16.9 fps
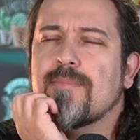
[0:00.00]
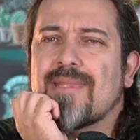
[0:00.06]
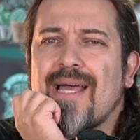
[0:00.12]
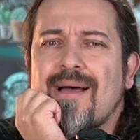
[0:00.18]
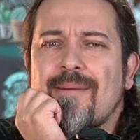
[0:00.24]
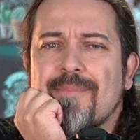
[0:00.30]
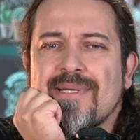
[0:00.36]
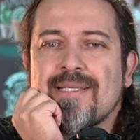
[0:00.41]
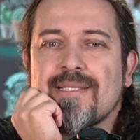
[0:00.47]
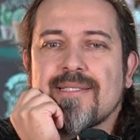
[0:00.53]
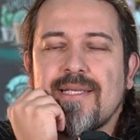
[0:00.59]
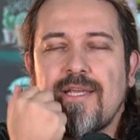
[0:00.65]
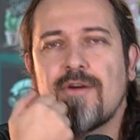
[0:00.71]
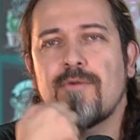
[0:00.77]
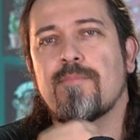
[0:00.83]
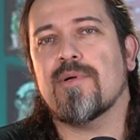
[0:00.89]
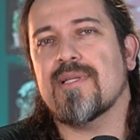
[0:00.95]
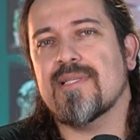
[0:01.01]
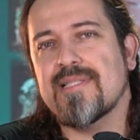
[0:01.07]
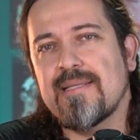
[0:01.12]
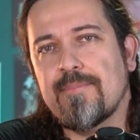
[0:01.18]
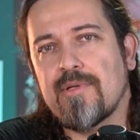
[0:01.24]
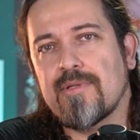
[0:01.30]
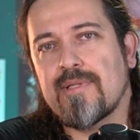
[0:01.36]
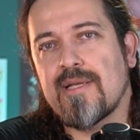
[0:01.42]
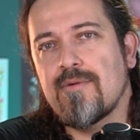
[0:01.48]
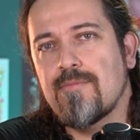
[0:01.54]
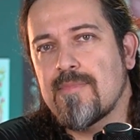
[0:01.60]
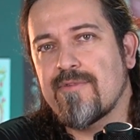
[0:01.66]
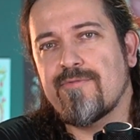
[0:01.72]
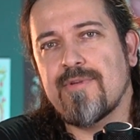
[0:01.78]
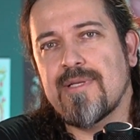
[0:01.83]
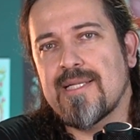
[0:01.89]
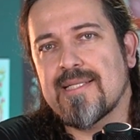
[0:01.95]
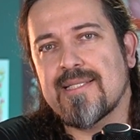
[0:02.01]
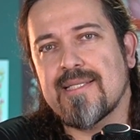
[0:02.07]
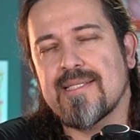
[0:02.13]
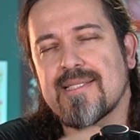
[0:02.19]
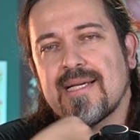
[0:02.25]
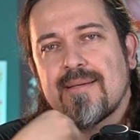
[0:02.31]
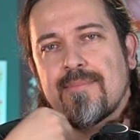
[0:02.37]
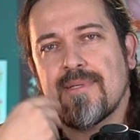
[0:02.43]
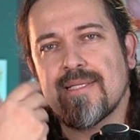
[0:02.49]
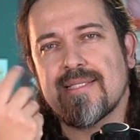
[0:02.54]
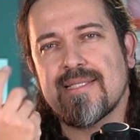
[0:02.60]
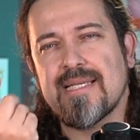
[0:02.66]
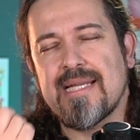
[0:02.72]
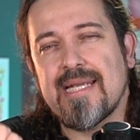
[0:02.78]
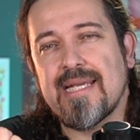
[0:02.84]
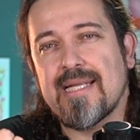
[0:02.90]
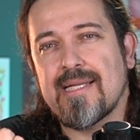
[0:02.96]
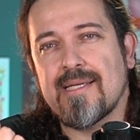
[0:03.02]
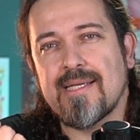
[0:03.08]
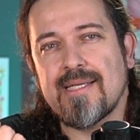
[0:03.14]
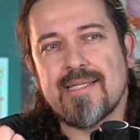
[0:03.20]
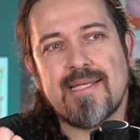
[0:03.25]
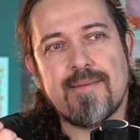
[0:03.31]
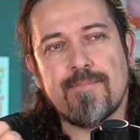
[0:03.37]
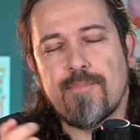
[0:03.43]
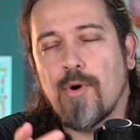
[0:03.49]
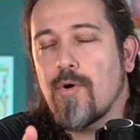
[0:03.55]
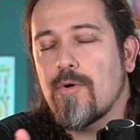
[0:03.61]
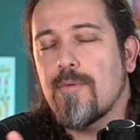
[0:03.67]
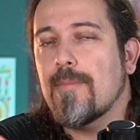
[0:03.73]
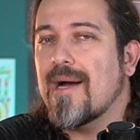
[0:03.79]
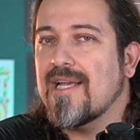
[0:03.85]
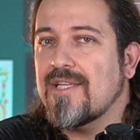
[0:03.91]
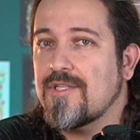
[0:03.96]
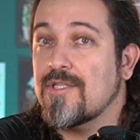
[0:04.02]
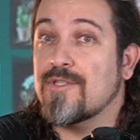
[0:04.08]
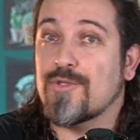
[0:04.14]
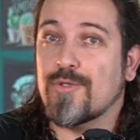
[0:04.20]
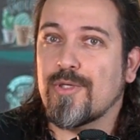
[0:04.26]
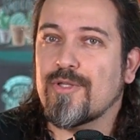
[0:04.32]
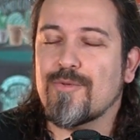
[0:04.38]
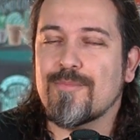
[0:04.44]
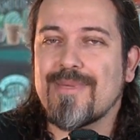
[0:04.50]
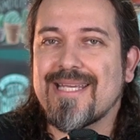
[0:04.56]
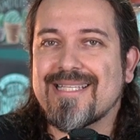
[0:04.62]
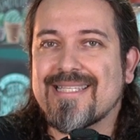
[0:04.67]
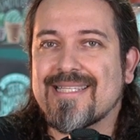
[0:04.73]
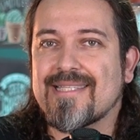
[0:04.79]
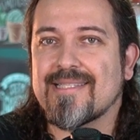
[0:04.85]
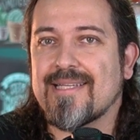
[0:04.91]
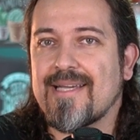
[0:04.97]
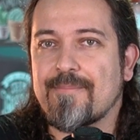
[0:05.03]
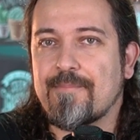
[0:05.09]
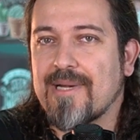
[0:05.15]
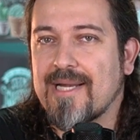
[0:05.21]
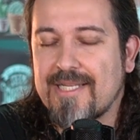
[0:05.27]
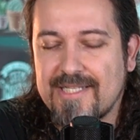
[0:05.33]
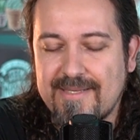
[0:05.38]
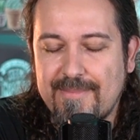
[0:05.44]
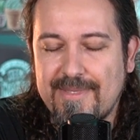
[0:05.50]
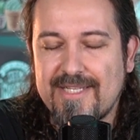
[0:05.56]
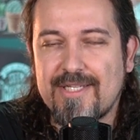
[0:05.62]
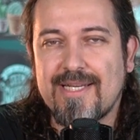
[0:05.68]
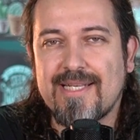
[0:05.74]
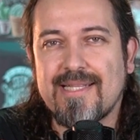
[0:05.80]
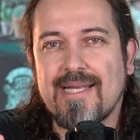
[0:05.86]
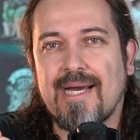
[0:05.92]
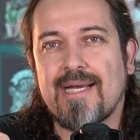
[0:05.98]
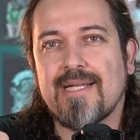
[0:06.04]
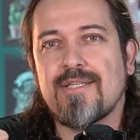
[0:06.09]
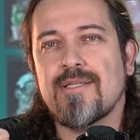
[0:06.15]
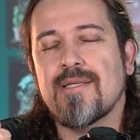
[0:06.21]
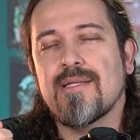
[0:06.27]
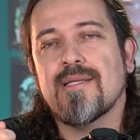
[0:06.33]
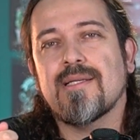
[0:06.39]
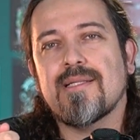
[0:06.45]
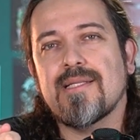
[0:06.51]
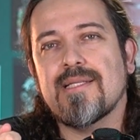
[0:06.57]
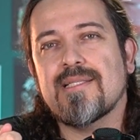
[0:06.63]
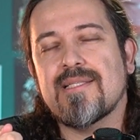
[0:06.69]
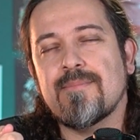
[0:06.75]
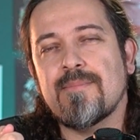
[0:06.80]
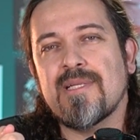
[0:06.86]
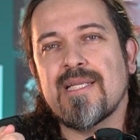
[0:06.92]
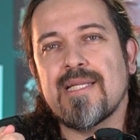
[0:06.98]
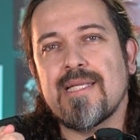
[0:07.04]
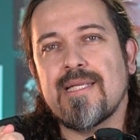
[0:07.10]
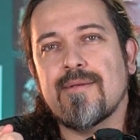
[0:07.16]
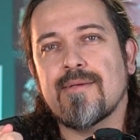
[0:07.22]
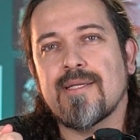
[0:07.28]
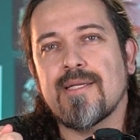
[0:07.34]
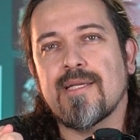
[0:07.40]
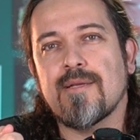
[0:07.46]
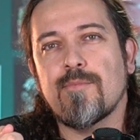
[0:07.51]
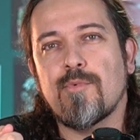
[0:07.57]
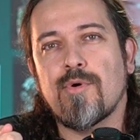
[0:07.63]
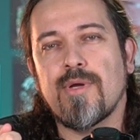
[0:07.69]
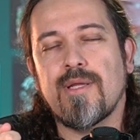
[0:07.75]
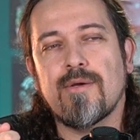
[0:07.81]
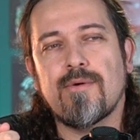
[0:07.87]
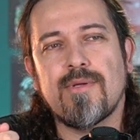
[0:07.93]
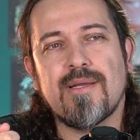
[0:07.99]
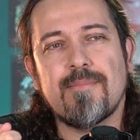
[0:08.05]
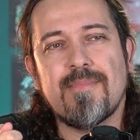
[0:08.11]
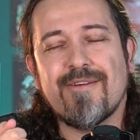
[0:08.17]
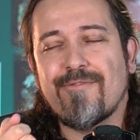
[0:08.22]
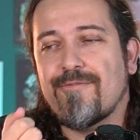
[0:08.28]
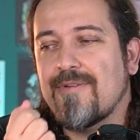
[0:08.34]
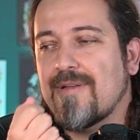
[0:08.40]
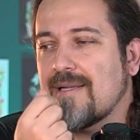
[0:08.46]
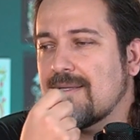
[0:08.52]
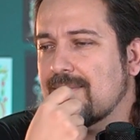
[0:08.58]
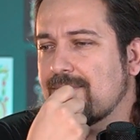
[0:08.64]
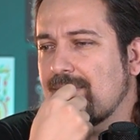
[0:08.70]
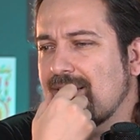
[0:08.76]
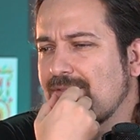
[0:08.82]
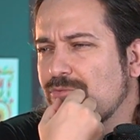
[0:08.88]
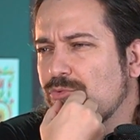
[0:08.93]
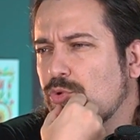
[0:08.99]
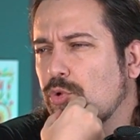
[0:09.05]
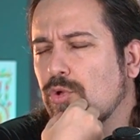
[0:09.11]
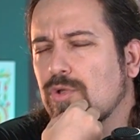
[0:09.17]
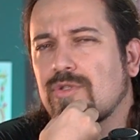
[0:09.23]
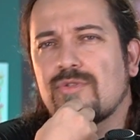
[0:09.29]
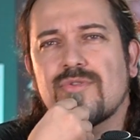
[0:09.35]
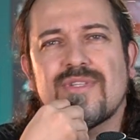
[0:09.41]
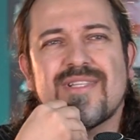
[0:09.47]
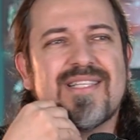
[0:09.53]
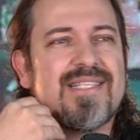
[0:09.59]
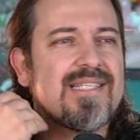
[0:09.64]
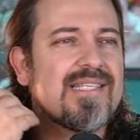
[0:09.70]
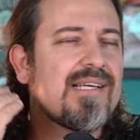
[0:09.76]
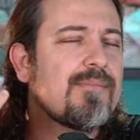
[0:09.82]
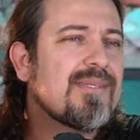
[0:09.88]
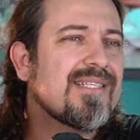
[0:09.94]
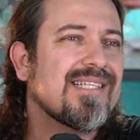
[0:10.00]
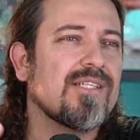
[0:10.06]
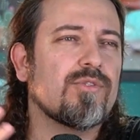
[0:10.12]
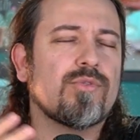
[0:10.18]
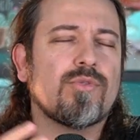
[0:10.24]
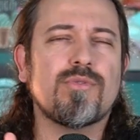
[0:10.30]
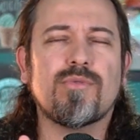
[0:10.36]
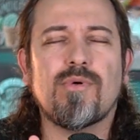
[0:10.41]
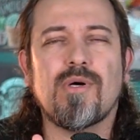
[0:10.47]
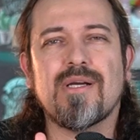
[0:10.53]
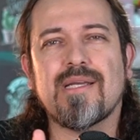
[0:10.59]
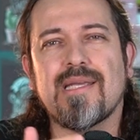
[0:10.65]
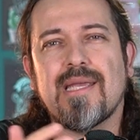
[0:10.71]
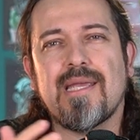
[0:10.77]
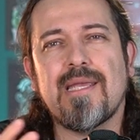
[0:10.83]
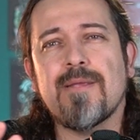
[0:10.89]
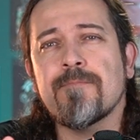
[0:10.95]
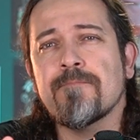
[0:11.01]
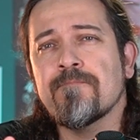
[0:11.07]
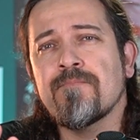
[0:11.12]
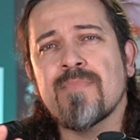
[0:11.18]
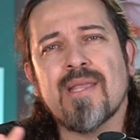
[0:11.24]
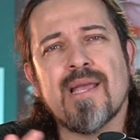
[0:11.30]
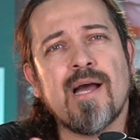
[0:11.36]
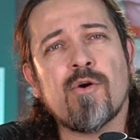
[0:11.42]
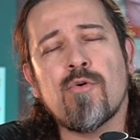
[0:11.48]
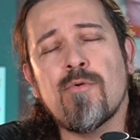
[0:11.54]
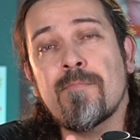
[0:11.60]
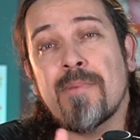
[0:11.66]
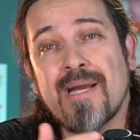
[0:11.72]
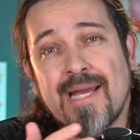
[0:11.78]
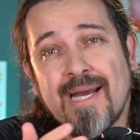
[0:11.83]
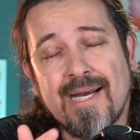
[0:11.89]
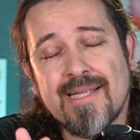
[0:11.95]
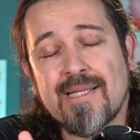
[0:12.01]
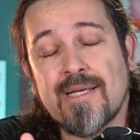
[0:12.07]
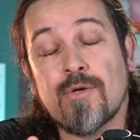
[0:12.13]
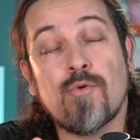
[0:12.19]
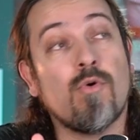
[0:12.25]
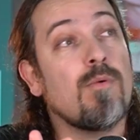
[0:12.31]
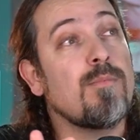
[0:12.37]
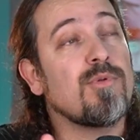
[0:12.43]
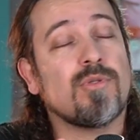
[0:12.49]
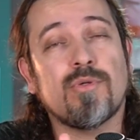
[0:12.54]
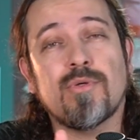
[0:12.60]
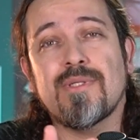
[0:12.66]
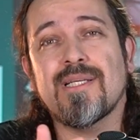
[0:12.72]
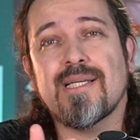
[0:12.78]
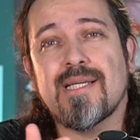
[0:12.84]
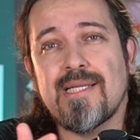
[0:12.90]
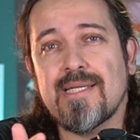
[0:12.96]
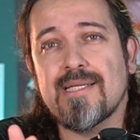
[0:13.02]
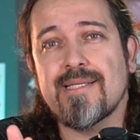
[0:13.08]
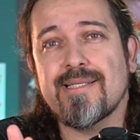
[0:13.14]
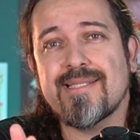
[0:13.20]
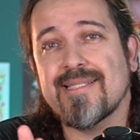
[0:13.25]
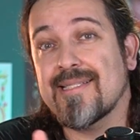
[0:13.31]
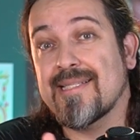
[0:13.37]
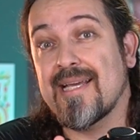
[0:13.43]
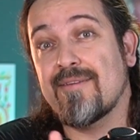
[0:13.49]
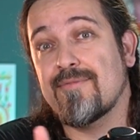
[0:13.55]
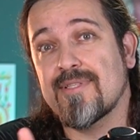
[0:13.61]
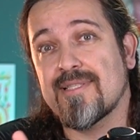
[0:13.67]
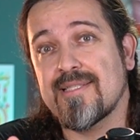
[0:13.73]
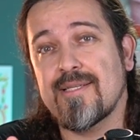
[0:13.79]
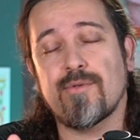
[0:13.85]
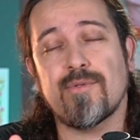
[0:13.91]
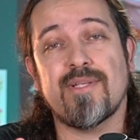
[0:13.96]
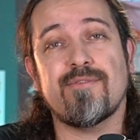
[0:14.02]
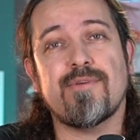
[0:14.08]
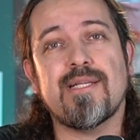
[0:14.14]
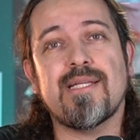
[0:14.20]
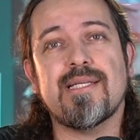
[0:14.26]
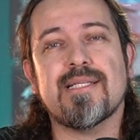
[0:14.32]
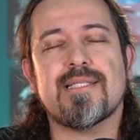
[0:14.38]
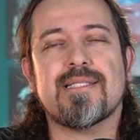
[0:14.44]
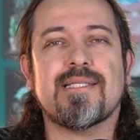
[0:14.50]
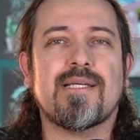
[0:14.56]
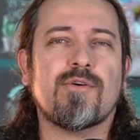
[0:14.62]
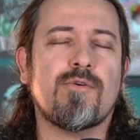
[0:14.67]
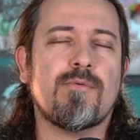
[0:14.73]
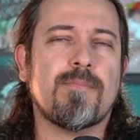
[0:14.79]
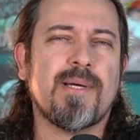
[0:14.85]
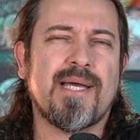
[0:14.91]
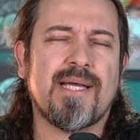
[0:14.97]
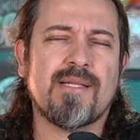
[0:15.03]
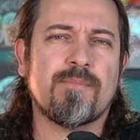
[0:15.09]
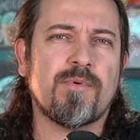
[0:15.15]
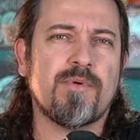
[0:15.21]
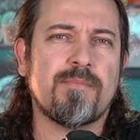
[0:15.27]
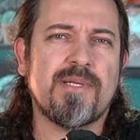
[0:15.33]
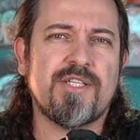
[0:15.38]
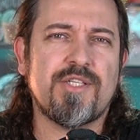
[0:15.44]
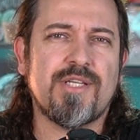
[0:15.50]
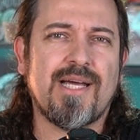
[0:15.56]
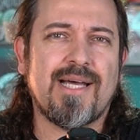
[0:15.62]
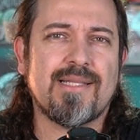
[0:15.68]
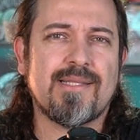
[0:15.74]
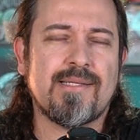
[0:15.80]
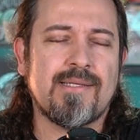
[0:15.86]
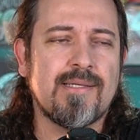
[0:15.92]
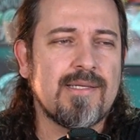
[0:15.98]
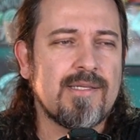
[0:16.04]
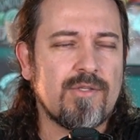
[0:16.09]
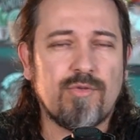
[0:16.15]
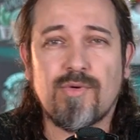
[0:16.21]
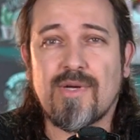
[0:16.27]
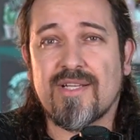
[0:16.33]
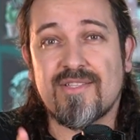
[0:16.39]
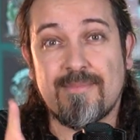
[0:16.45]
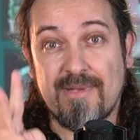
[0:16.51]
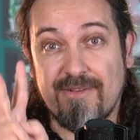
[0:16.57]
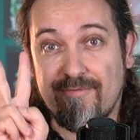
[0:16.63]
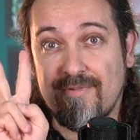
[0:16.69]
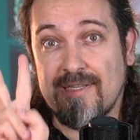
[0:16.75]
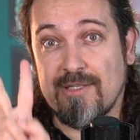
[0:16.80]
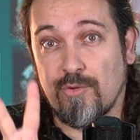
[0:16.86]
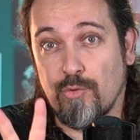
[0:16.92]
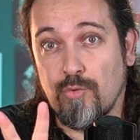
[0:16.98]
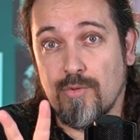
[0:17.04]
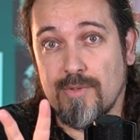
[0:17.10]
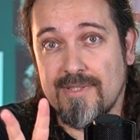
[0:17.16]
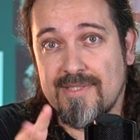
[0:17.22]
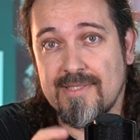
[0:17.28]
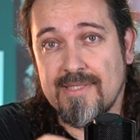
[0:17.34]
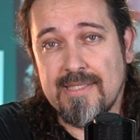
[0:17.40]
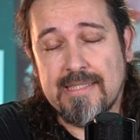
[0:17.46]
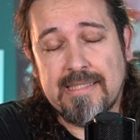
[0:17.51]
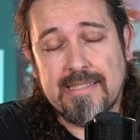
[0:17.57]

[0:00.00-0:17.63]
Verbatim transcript: Tá, mas eu, por exemplo, eu tenho uma filha, vocês sabem, a Serena, que tem pouco mais de 18 meses. É praticamente a idade desse menininho aqui que morreu. E a minha filha tem todos os exames, está tudo ok. Acompanhada como toda criança deve ser ou deveria ser, acompanhada por pediatra. No caso da minha filha, duas.